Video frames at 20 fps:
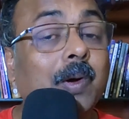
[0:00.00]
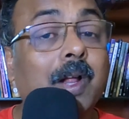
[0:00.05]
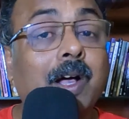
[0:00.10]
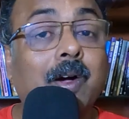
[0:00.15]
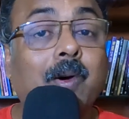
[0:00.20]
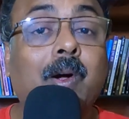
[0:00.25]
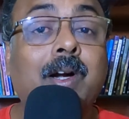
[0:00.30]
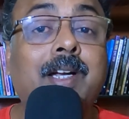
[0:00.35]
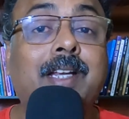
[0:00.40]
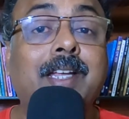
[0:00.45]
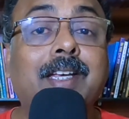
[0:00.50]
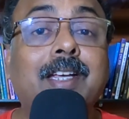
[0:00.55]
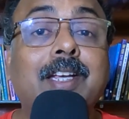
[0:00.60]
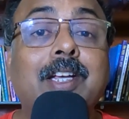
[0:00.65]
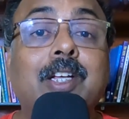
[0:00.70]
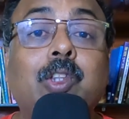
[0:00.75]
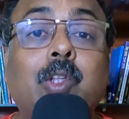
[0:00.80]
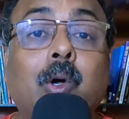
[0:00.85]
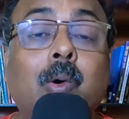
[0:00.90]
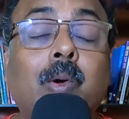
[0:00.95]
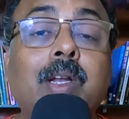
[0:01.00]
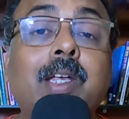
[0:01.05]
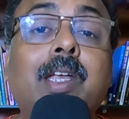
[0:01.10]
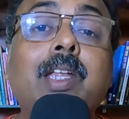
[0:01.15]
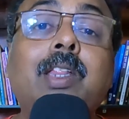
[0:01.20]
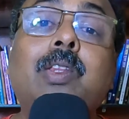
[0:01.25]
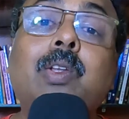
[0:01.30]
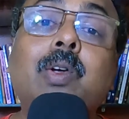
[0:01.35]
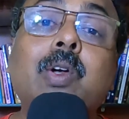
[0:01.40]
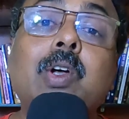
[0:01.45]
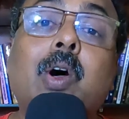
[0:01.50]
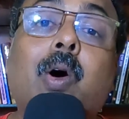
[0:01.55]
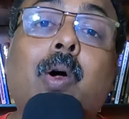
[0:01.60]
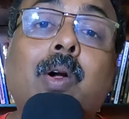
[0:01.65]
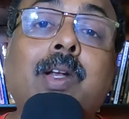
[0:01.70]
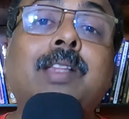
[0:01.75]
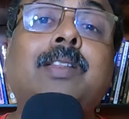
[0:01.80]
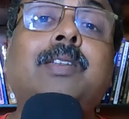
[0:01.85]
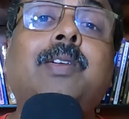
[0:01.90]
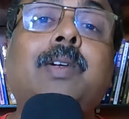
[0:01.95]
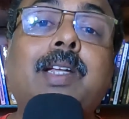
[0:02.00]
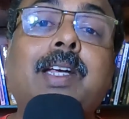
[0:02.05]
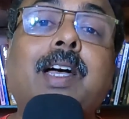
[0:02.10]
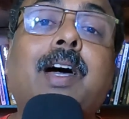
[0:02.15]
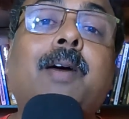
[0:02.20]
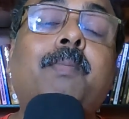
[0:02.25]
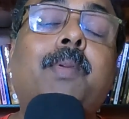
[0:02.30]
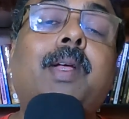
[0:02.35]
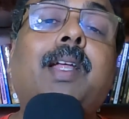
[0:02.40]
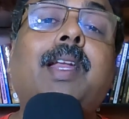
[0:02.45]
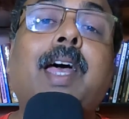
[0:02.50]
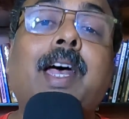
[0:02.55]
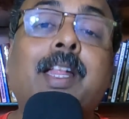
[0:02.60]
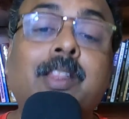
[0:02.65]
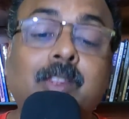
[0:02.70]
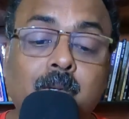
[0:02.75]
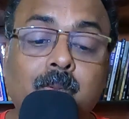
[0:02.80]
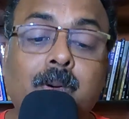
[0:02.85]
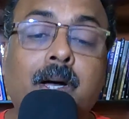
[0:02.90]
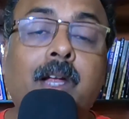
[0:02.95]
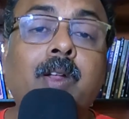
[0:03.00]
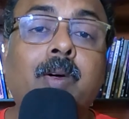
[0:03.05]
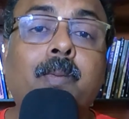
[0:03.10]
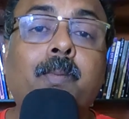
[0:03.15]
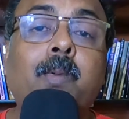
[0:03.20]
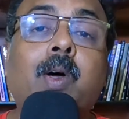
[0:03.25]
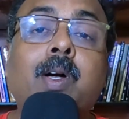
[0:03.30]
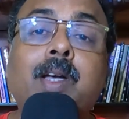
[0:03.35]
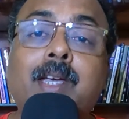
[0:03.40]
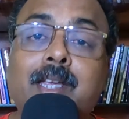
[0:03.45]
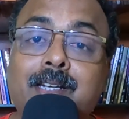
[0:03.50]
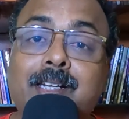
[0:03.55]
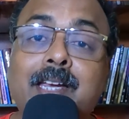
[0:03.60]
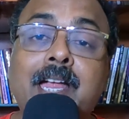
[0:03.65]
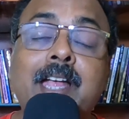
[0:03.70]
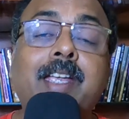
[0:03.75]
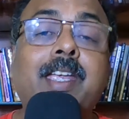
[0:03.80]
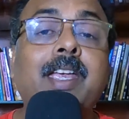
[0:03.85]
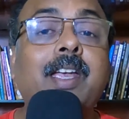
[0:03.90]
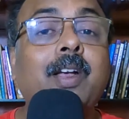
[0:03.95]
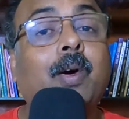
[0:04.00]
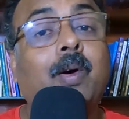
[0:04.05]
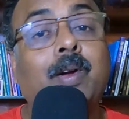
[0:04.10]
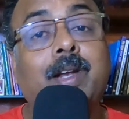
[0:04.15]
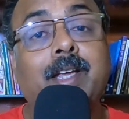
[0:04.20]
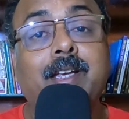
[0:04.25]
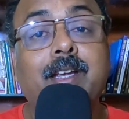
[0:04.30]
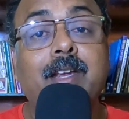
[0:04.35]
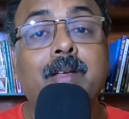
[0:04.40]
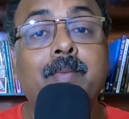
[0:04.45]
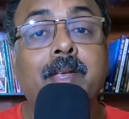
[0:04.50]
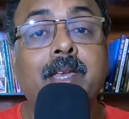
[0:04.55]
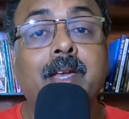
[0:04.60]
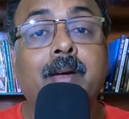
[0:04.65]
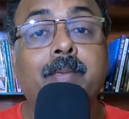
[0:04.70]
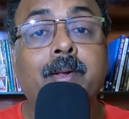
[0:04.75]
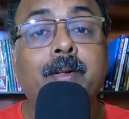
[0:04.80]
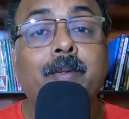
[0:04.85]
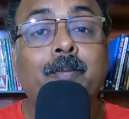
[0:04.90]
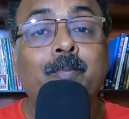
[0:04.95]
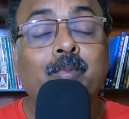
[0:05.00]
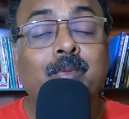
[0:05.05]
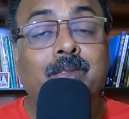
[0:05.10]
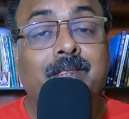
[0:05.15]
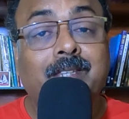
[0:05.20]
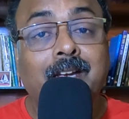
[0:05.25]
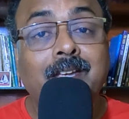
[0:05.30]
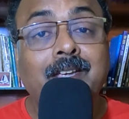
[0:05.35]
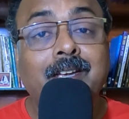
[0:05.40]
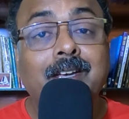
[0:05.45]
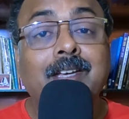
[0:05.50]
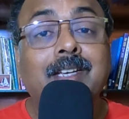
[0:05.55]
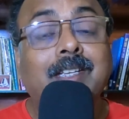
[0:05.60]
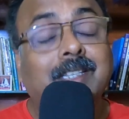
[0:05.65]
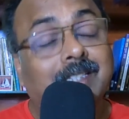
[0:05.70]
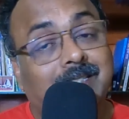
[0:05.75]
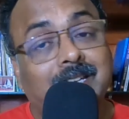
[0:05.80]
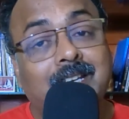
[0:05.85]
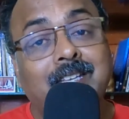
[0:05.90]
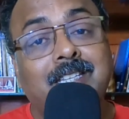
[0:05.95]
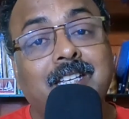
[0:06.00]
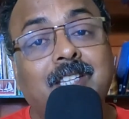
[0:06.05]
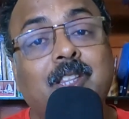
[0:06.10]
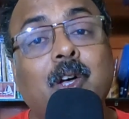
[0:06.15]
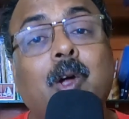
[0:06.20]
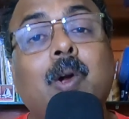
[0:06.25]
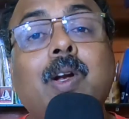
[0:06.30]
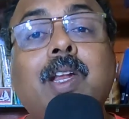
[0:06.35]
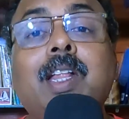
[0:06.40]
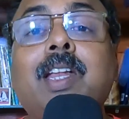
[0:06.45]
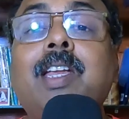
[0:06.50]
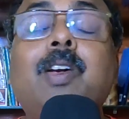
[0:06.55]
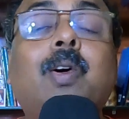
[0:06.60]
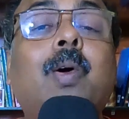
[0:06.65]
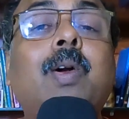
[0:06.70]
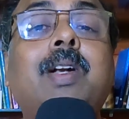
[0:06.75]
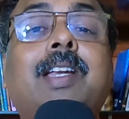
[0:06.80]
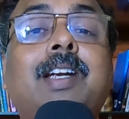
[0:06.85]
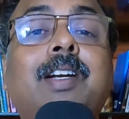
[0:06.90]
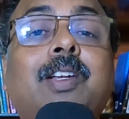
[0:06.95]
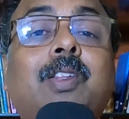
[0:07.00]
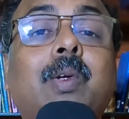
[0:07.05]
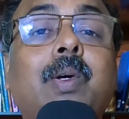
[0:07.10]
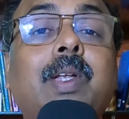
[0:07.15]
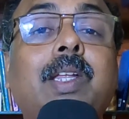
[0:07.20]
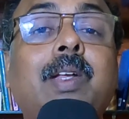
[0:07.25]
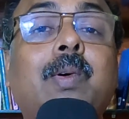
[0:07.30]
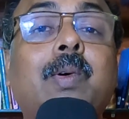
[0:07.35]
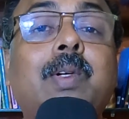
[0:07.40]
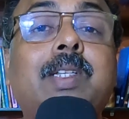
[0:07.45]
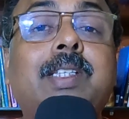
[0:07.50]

ঘটনা ঘটে তখন কিন্তু হঠাৎ করে আপনার এত ভালো ব্লগের র্যাঙ্কিং অনেক নেমে যাবে তাই যে যে ধরনেরই কন্টেন্ট তৈরি